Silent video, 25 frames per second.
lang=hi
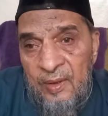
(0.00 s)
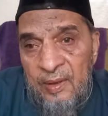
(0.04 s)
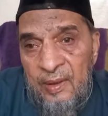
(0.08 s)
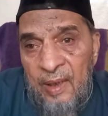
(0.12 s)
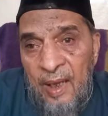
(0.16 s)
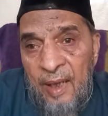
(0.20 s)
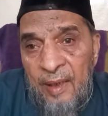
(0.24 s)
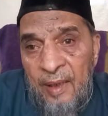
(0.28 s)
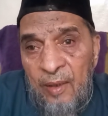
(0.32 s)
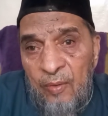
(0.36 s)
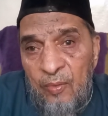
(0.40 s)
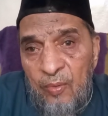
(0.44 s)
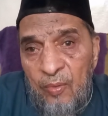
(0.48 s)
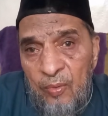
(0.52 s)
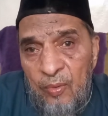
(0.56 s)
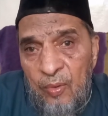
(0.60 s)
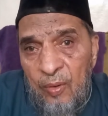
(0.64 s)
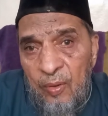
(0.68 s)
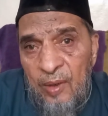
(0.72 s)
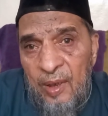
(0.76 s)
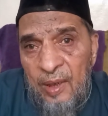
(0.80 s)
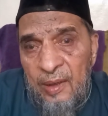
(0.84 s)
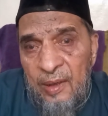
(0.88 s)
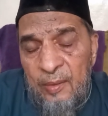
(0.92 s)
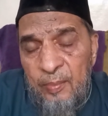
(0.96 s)
यानी
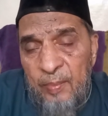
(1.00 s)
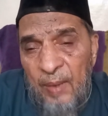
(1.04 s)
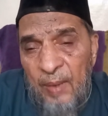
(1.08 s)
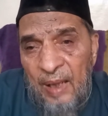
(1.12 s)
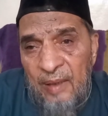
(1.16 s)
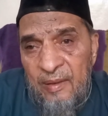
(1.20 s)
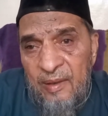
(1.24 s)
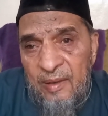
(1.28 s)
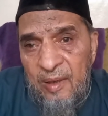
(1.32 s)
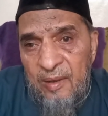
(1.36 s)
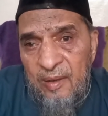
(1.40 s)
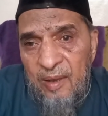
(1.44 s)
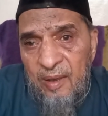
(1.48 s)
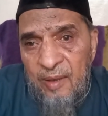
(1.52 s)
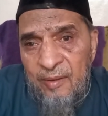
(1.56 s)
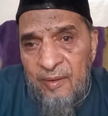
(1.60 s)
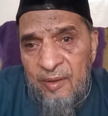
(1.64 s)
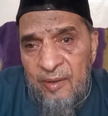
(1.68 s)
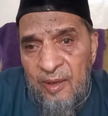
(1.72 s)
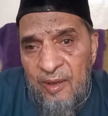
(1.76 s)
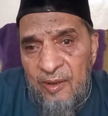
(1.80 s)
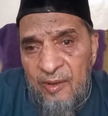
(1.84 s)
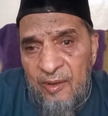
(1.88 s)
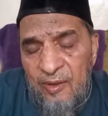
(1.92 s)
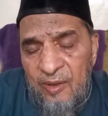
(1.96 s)
उन्होंने इस बात की
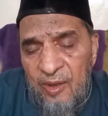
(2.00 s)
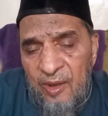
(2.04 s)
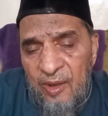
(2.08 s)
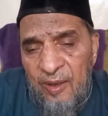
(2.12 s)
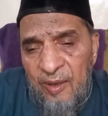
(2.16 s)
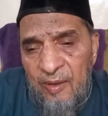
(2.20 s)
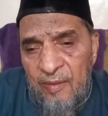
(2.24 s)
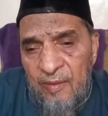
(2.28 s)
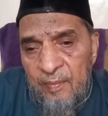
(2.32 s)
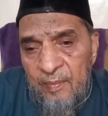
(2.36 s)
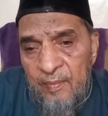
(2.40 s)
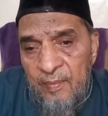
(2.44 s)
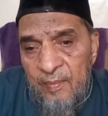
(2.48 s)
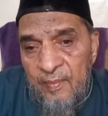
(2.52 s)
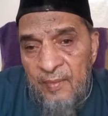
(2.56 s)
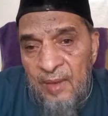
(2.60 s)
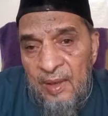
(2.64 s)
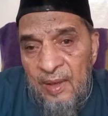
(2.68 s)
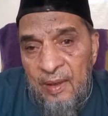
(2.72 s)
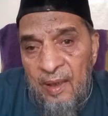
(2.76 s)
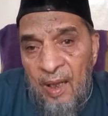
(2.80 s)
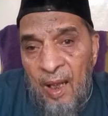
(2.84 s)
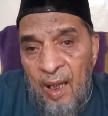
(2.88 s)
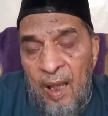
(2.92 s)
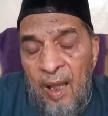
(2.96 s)
तस्दीक की
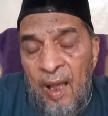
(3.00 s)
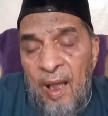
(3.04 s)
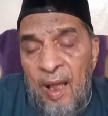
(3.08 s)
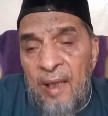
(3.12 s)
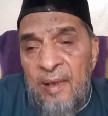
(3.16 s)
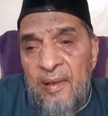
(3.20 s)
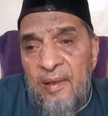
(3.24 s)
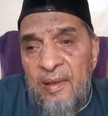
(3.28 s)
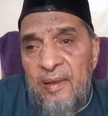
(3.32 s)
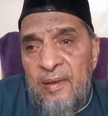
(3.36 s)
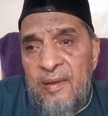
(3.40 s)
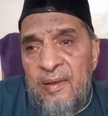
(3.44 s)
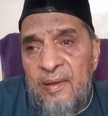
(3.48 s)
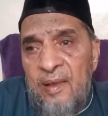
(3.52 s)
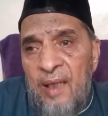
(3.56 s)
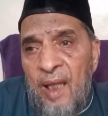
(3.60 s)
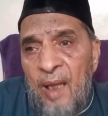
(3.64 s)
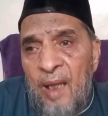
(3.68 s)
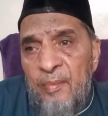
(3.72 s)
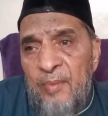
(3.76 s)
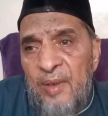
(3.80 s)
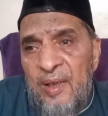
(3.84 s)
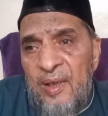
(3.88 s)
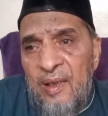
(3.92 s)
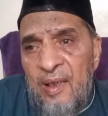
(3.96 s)
कि हाँ
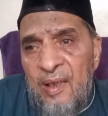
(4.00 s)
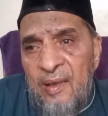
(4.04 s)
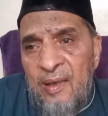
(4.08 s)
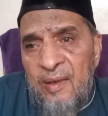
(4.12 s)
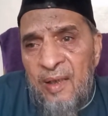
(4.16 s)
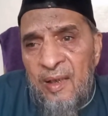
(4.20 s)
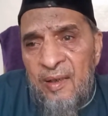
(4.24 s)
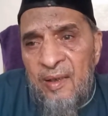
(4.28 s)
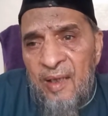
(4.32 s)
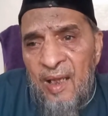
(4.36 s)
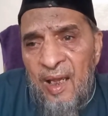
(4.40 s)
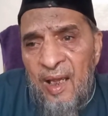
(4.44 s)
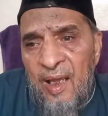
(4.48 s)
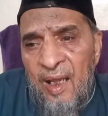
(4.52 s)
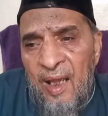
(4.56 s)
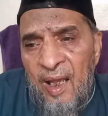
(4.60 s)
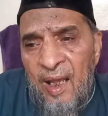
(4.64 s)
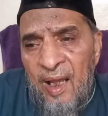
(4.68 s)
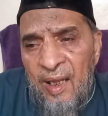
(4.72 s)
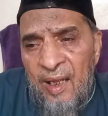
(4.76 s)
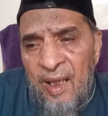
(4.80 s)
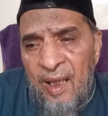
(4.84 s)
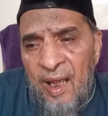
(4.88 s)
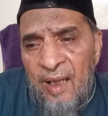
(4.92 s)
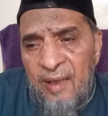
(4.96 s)
इस्लामी नज़रिया
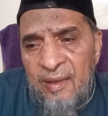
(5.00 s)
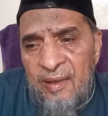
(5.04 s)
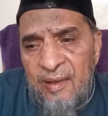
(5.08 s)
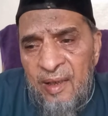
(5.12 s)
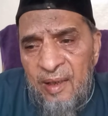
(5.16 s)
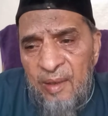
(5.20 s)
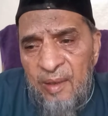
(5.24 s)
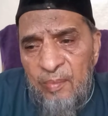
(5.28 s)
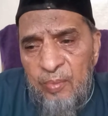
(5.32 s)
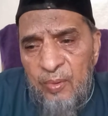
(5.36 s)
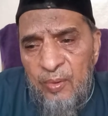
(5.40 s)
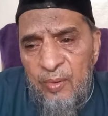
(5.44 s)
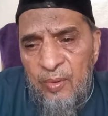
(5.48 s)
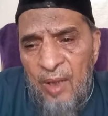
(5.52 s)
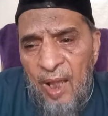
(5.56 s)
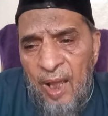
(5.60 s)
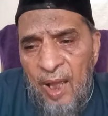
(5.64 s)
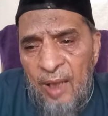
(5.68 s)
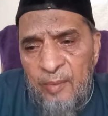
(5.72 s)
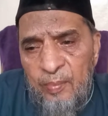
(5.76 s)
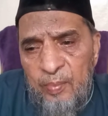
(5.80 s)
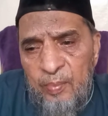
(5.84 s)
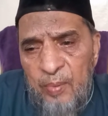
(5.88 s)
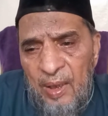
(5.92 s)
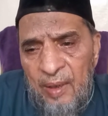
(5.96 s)
हयात की
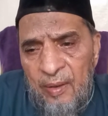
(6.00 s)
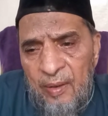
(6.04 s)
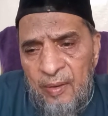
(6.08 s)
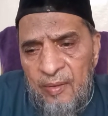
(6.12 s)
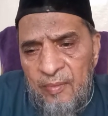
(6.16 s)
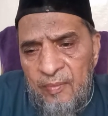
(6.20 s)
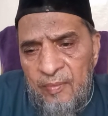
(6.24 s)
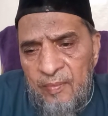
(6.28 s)
बुनियाद पर